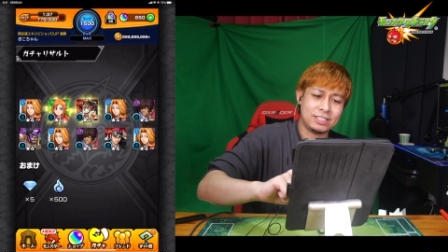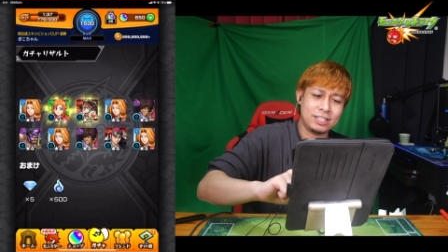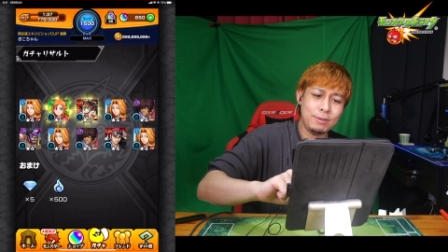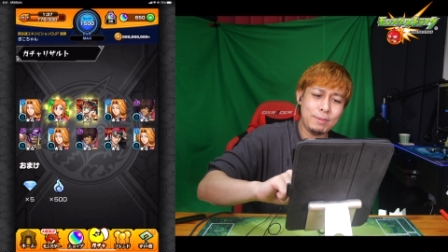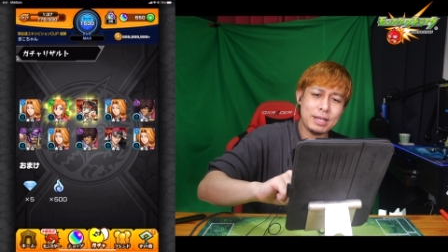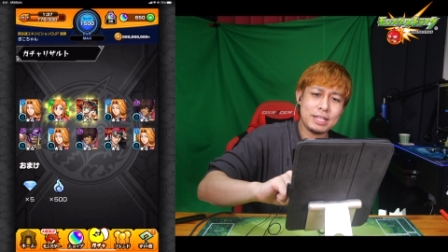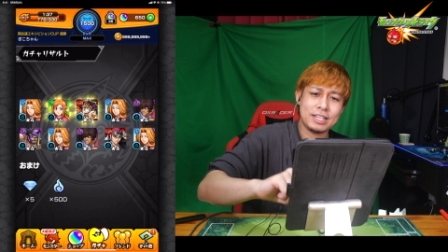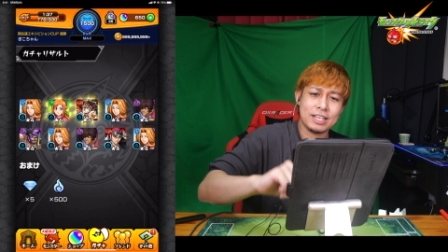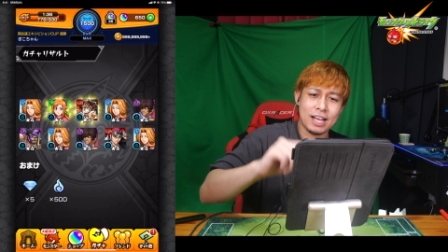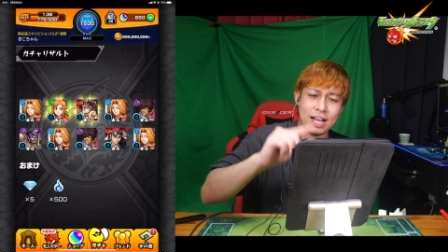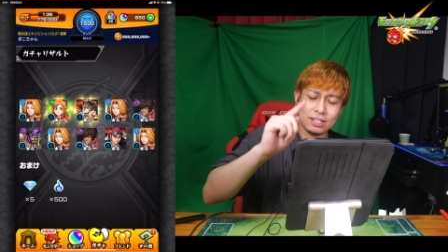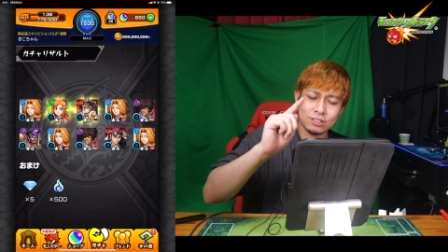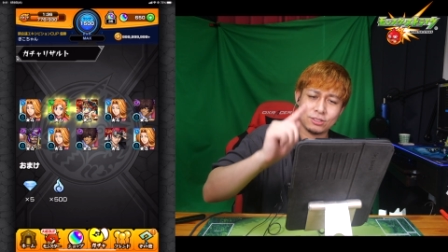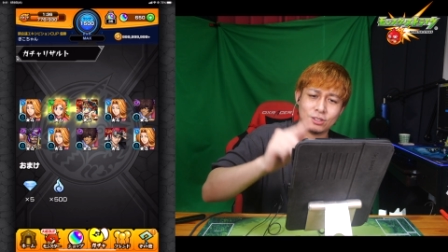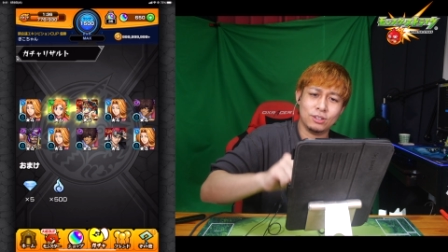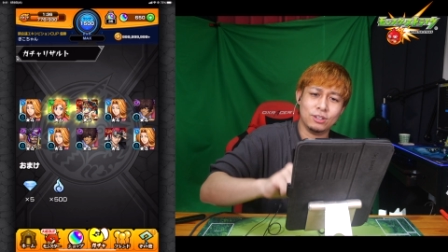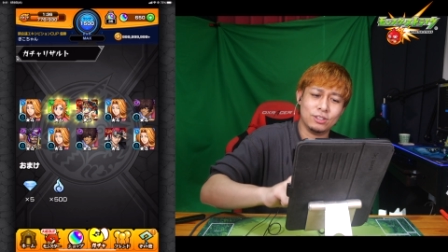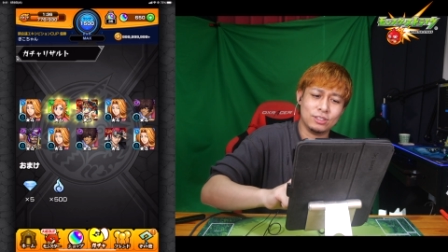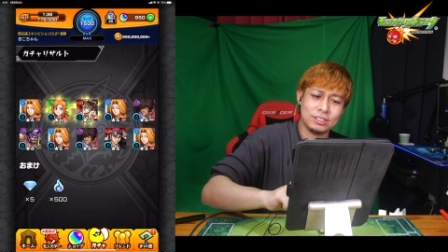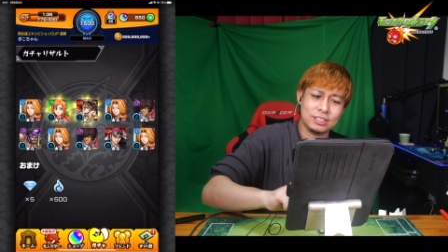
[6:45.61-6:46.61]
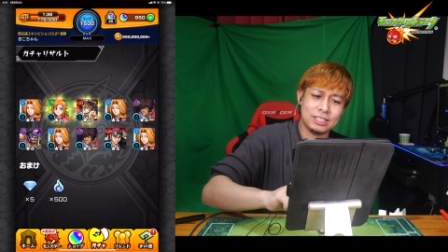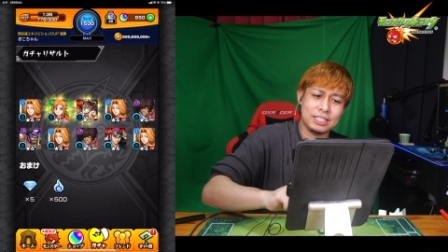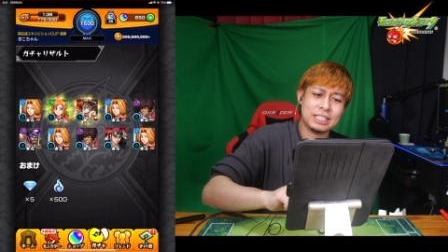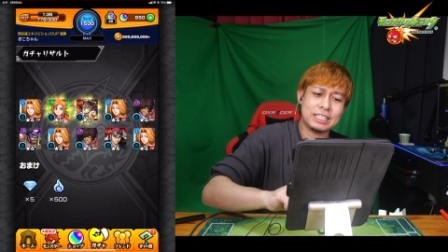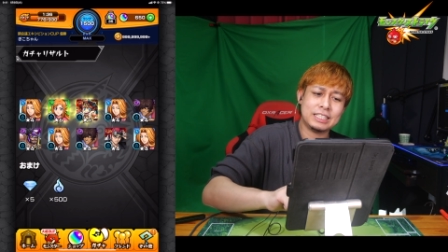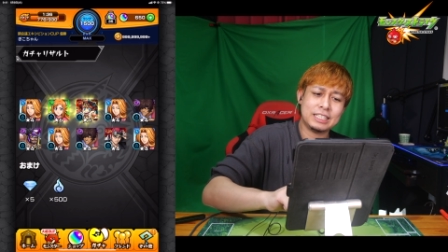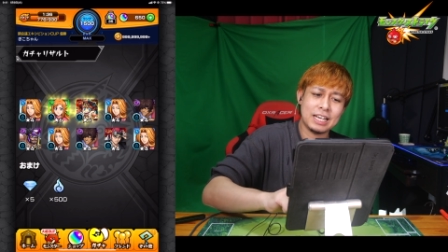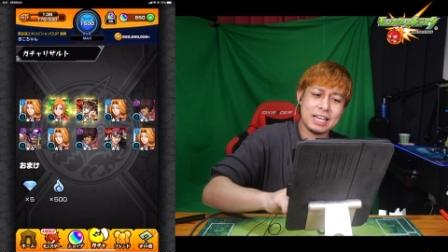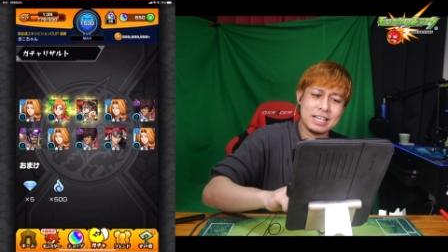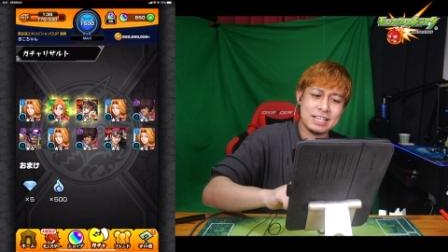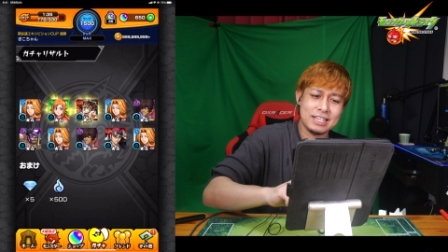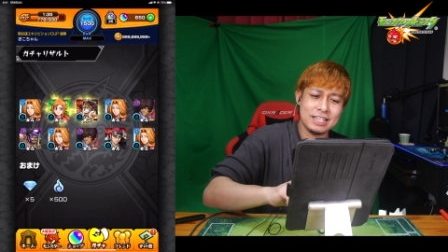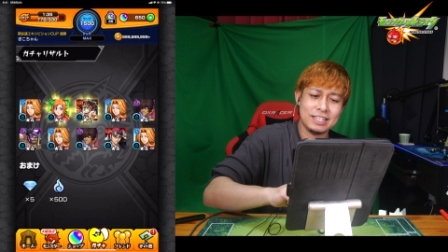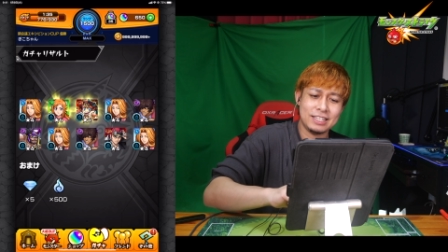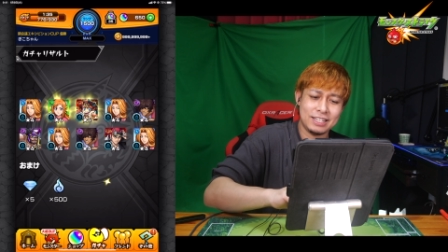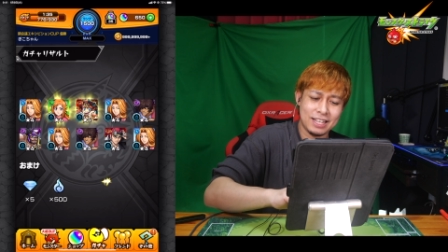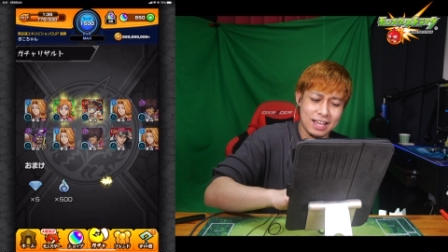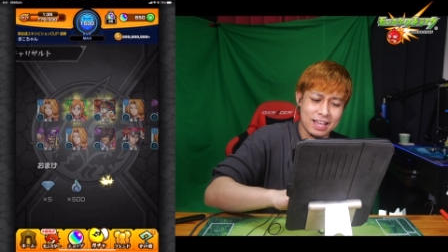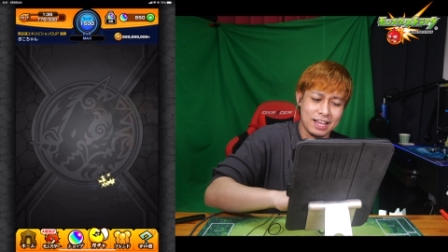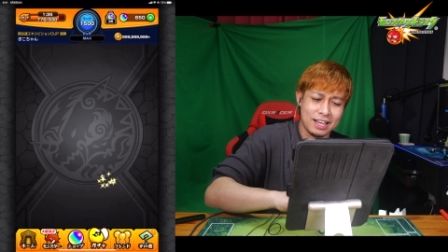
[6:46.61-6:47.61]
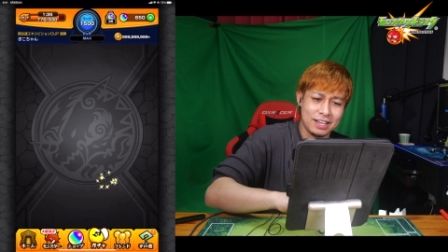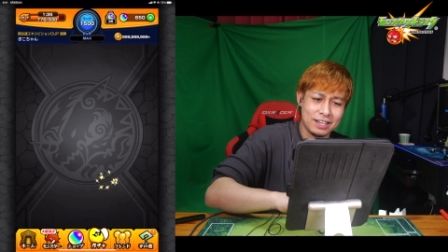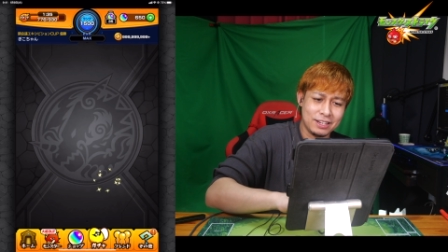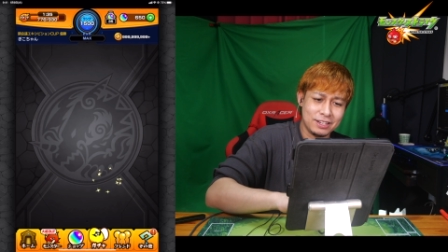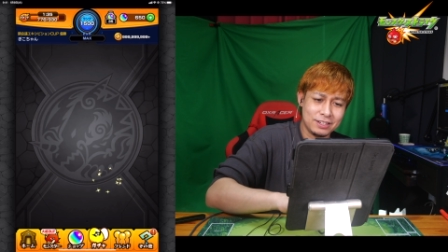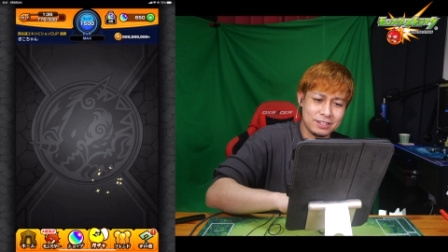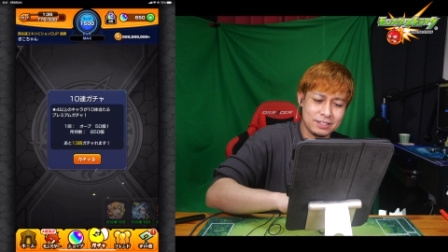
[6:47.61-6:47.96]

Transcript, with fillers: せめてあと1回引いて、